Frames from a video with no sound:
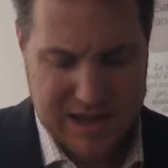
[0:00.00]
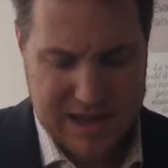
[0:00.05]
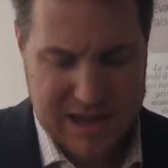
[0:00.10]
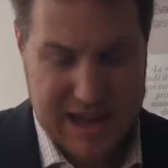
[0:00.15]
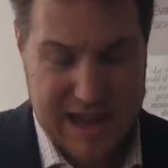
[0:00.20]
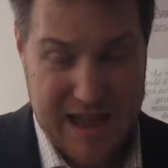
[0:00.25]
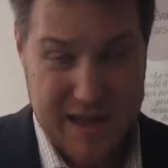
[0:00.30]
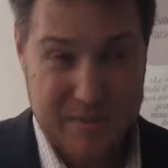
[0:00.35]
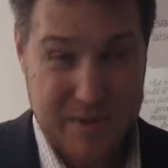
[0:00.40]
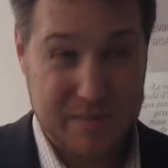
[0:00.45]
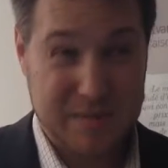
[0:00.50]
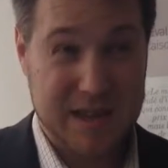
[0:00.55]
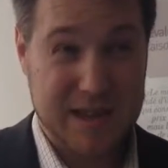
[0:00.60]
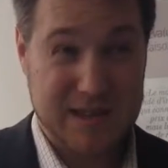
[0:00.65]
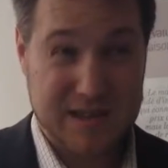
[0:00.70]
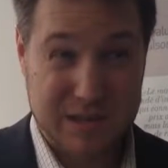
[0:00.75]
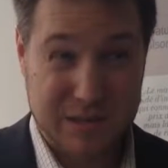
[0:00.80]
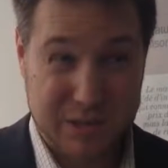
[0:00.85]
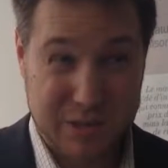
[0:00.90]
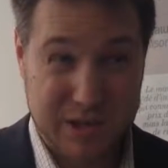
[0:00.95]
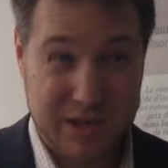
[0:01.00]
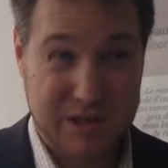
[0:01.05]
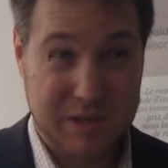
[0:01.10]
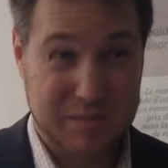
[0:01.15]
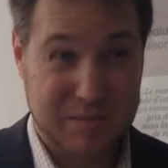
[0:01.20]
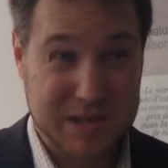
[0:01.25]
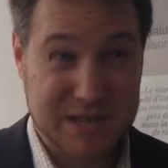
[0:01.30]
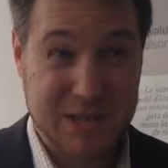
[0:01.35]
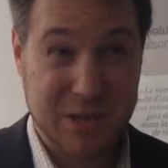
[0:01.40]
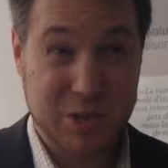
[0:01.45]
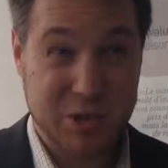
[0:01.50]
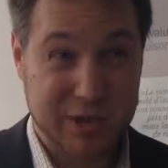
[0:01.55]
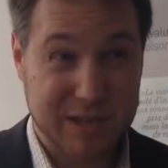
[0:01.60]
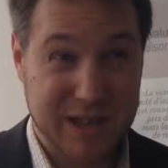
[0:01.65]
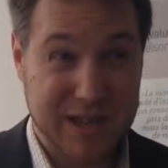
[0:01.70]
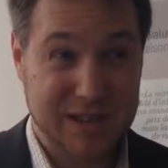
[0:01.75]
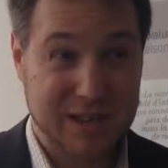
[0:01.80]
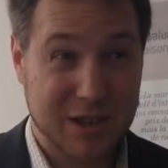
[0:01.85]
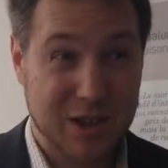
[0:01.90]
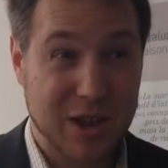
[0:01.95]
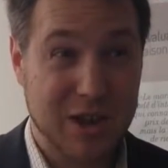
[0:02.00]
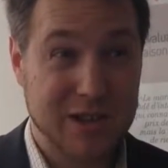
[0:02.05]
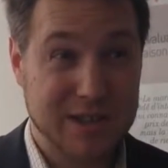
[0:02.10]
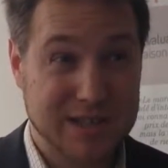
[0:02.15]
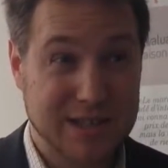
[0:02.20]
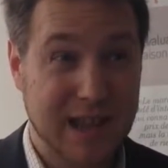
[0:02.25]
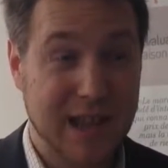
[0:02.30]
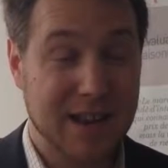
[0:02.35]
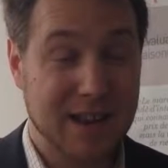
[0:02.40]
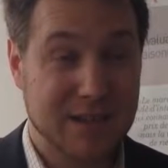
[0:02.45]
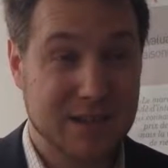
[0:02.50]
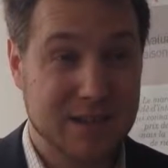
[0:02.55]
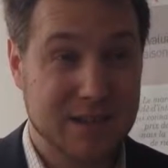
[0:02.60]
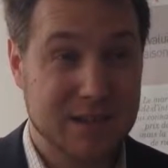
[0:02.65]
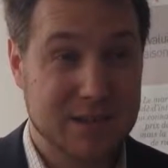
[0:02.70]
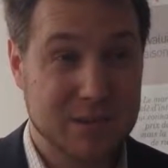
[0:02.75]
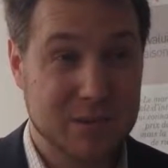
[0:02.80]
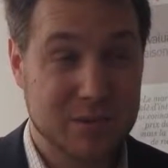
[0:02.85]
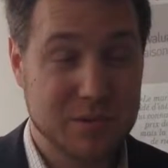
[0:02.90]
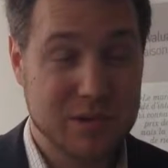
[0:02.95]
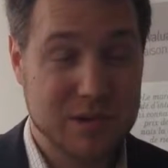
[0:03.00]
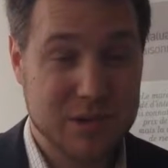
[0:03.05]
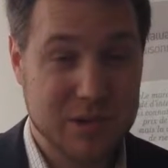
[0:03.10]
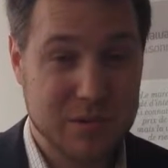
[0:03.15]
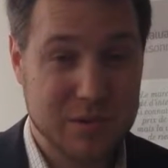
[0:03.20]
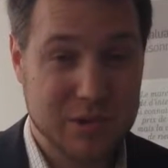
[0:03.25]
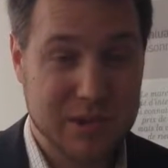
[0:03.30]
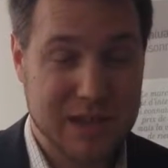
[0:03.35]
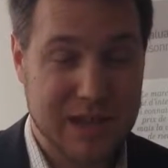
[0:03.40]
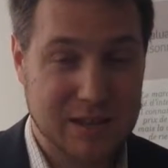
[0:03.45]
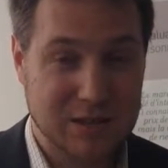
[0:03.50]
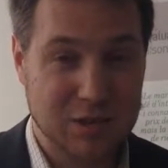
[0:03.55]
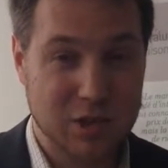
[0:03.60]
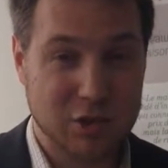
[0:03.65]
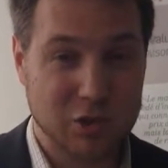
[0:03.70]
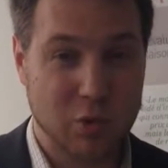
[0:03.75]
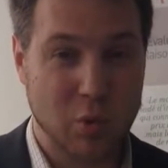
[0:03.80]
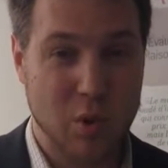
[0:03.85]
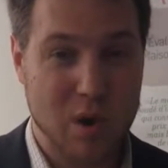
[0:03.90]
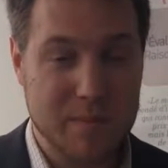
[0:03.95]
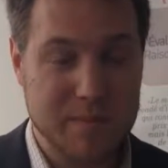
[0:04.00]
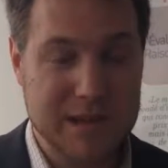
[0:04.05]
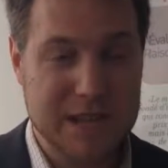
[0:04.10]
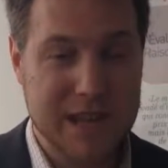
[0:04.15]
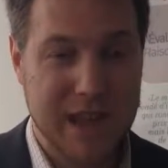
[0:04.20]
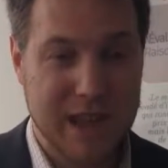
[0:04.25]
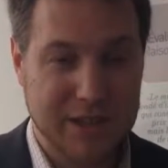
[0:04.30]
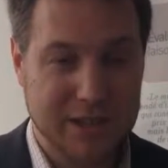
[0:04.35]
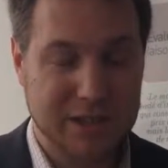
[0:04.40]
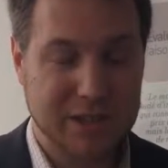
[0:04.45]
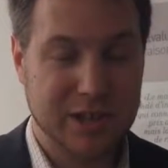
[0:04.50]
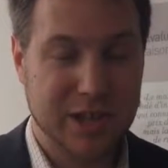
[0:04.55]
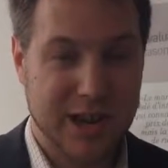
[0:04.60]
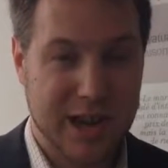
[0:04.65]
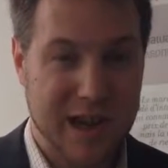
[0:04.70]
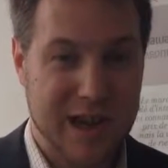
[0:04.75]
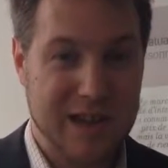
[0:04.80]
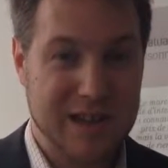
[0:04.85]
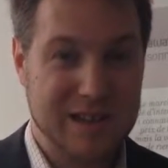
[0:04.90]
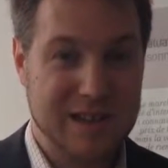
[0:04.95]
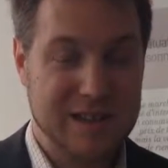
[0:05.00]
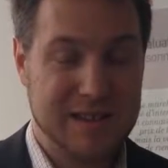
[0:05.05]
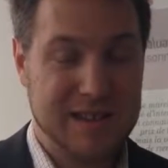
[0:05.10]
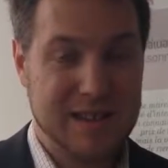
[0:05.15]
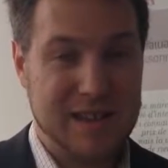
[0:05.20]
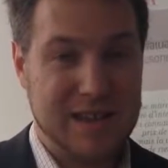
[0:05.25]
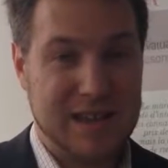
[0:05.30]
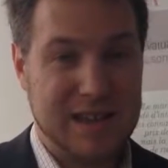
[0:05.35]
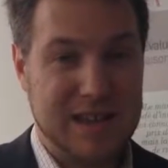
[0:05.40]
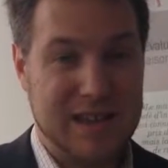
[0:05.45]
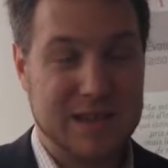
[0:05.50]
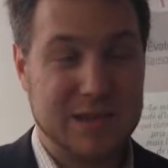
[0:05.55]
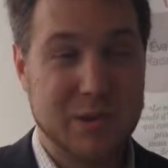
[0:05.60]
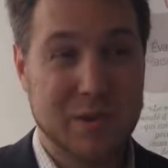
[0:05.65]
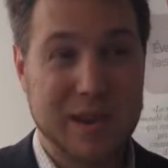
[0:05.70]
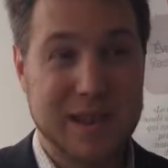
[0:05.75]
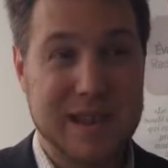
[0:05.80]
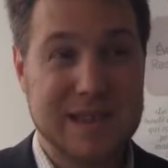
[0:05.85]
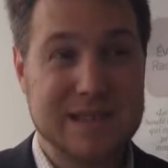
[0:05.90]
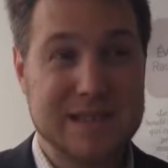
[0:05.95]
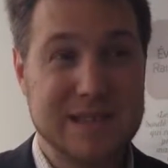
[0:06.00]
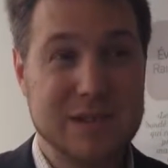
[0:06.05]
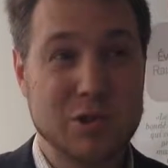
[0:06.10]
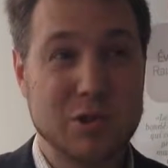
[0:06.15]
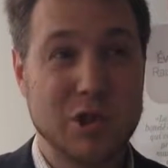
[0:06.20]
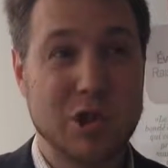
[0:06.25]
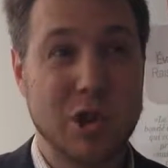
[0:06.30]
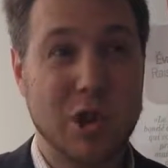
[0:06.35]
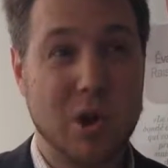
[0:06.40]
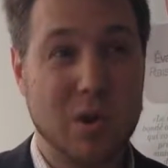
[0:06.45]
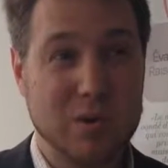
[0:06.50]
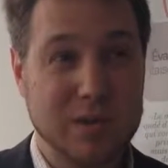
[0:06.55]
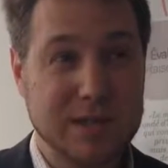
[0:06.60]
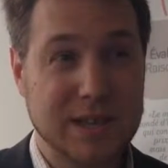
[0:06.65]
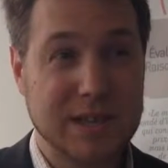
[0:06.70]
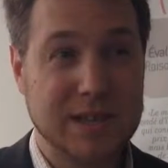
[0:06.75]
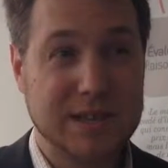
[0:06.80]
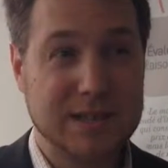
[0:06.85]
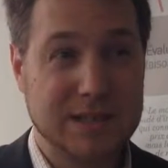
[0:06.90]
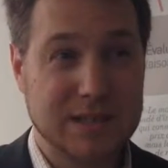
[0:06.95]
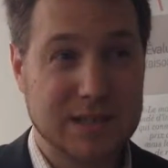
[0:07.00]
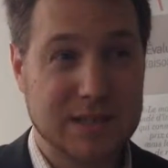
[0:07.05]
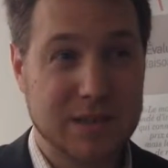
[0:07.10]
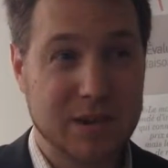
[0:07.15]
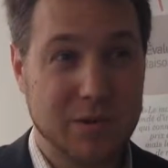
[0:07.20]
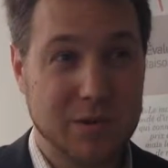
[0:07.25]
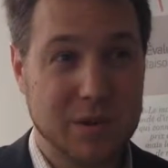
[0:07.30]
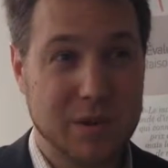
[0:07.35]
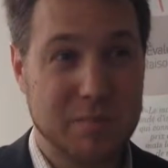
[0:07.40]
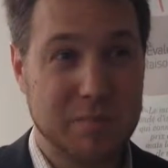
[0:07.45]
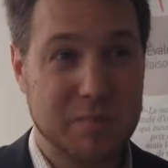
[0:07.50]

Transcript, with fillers: Et en même temps, c'est une entreprise qui a une dette colossale. Ils ont, ils ont une dette de 3 milliards de dollars et ils ont réalisé une grosse acquisition il n'y a